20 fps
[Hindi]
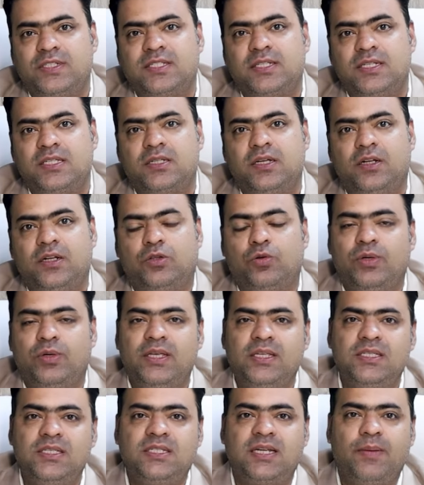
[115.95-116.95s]
डिस्कस करें तो
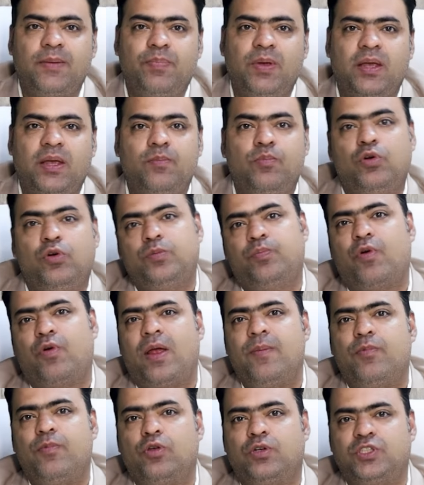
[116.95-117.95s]
ये इस टाइप पे एक बहुत
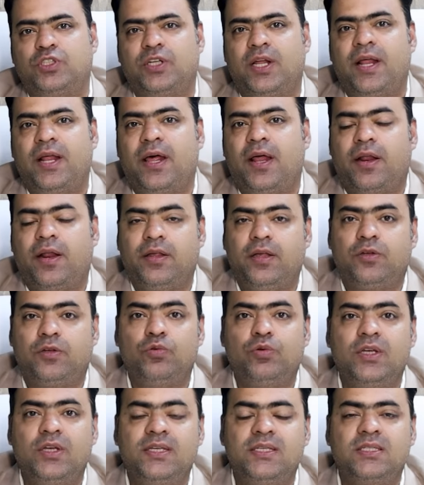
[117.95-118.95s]
प्राइम लोकेशन आ रही है
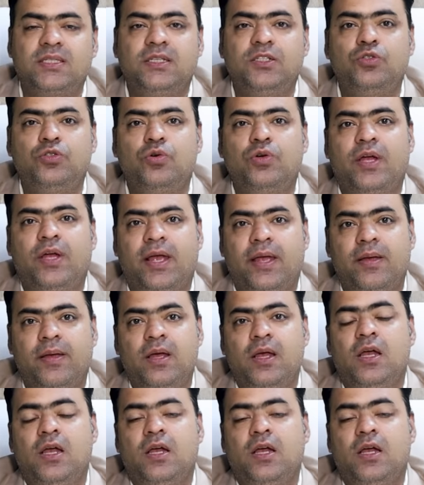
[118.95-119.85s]
क्योंकि इसकी जो है